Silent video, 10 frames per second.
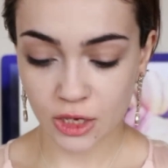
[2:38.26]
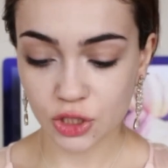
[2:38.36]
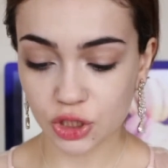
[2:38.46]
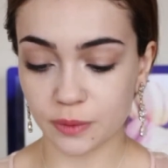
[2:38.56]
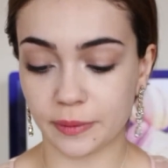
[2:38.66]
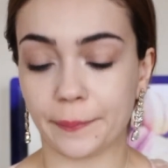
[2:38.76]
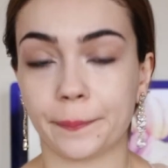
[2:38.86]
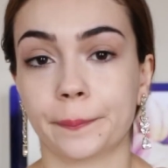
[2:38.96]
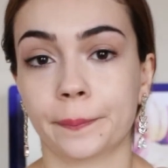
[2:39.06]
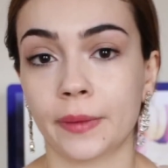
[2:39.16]
Şimdi
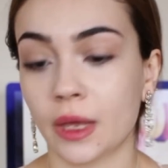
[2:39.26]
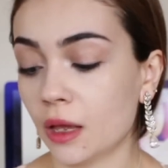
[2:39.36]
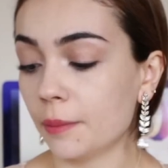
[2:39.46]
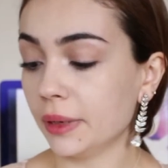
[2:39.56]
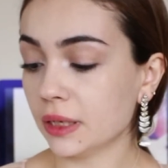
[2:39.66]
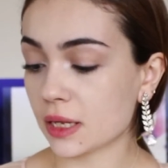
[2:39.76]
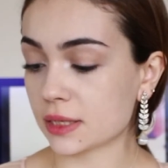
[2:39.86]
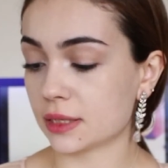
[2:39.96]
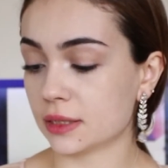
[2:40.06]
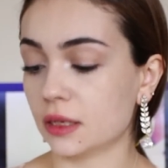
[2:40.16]
ben
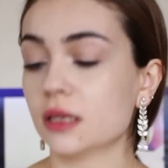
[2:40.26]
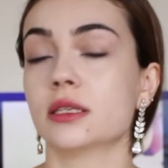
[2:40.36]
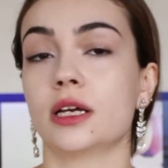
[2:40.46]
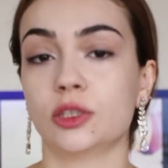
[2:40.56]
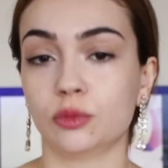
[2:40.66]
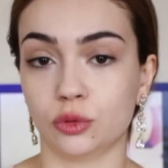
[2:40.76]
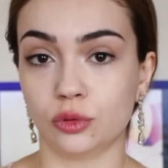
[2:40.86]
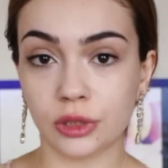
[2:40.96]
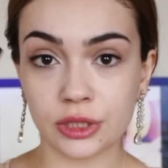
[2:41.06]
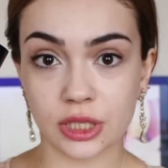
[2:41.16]
aslında sadece bunu
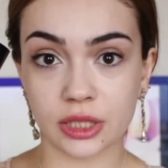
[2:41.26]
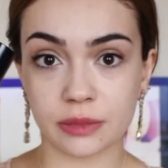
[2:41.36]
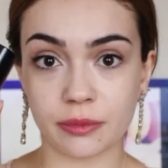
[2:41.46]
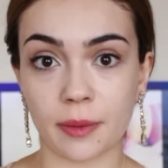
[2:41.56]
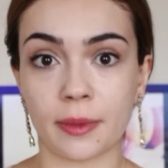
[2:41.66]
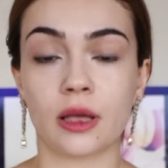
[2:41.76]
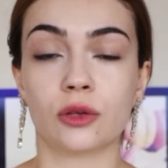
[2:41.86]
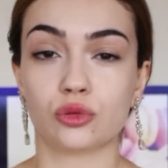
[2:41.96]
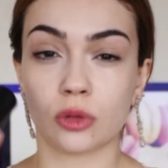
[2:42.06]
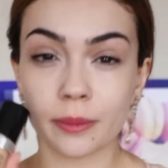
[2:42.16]
kullanacaktım ama
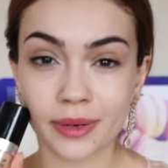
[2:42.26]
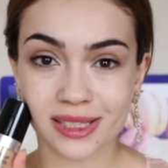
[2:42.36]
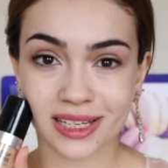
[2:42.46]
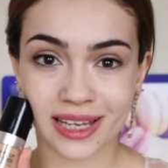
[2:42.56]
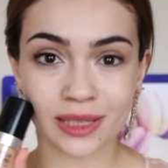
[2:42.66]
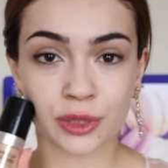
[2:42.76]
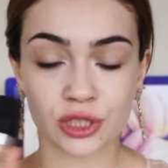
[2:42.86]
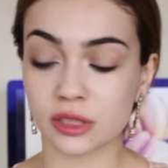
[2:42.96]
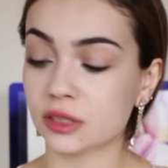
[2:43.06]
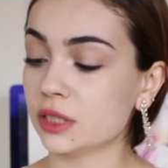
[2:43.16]
şu an biraz rengim
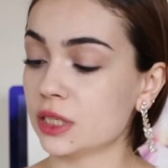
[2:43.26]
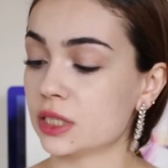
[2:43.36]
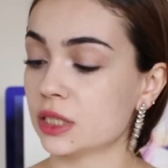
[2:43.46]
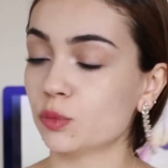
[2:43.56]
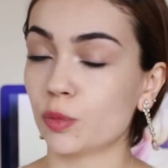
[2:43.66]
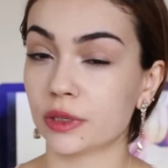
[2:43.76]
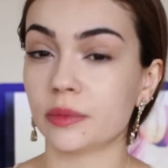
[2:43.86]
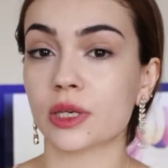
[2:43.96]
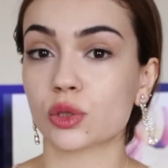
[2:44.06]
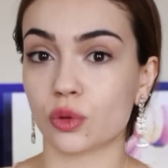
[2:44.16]
açıldığı için bu bana
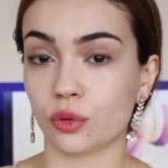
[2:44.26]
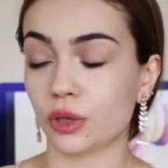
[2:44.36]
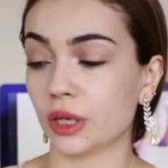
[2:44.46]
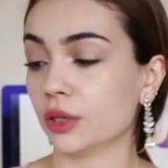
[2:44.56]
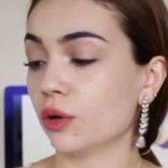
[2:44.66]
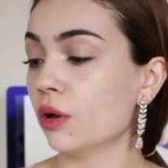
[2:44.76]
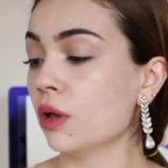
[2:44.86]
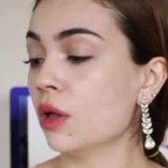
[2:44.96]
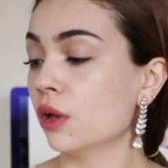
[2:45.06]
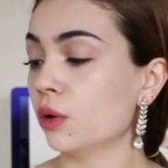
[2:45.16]
biraz koyu geliyor.
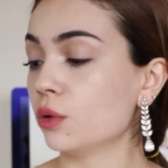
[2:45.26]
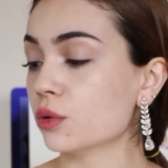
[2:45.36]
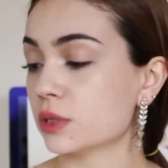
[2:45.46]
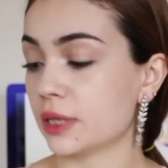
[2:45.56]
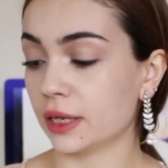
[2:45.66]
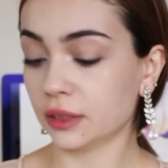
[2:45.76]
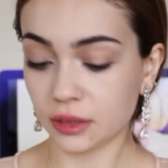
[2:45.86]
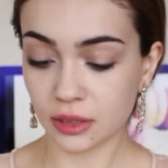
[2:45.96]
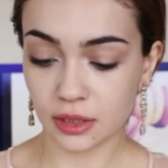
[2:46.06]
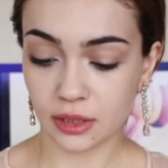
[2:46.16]
O yüzden
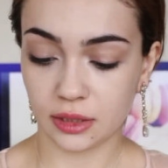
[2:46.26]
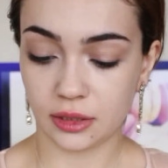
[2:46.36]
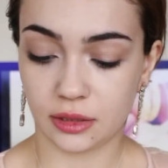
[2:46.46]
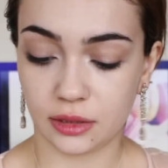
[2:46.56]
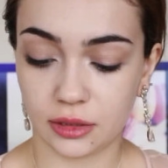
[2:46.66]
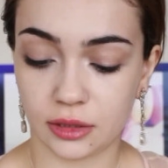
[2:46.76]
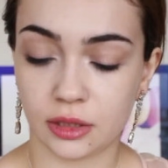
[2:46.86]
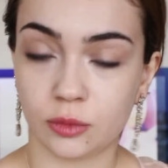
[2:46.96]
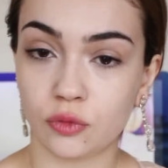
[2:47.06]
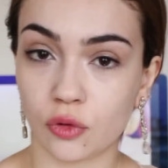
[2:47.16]

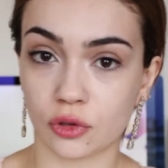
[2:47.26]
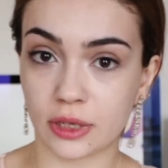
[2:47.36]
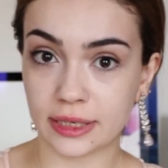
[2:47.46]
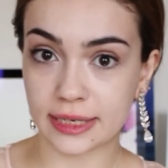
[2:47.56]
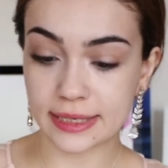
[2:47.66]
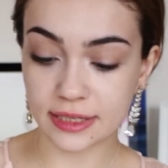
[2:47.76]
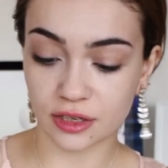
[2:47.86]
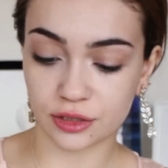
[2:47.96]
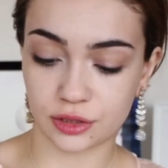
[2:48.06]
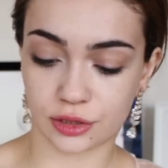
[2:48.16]
e, bu fondötenle ikisini
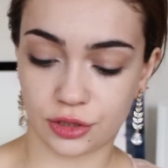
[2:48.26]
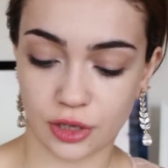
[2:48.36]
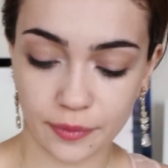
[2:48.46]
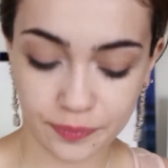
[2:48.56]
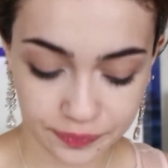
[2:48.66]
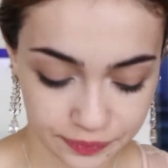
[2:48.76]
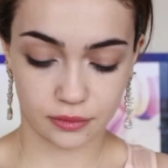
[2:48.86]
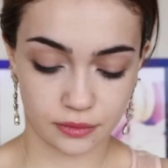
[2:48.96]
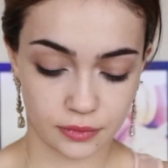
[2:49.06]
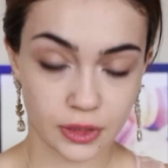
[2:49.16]
karıştıracağım.
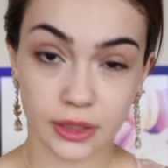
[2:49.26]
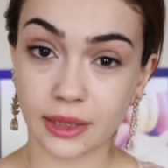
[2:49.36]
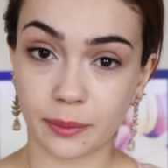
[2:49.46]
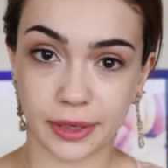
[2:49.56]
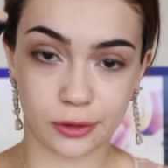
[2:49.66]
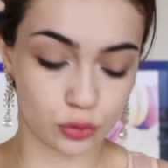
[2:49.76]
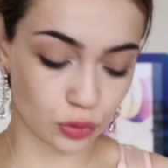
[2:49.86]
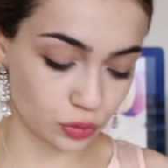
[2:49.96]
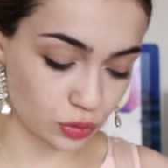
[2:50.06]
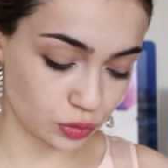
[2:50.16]
Yine MAC
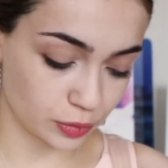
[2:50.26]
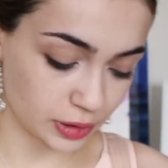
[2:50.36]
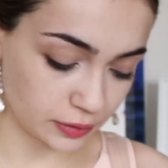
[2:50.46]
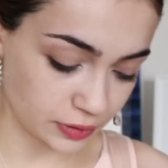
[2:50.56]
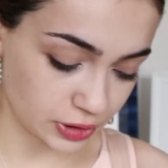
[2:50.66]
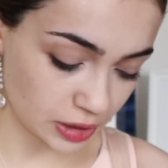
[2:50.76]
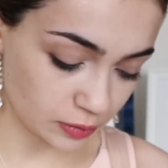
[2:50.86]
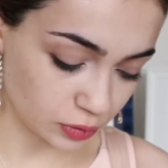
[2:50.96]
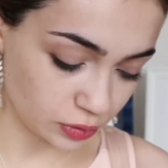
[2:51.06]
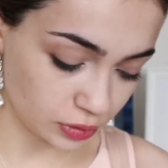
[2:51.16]
130 numaralı
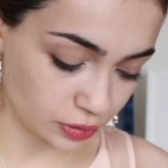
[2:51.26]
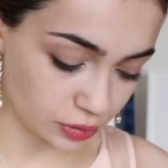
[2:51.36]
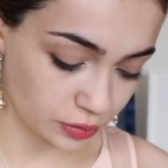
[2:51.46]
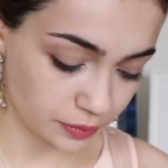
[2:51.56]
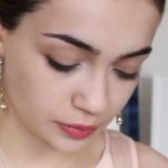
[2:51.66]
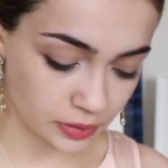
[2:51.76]
fırçamla uyguluyorum.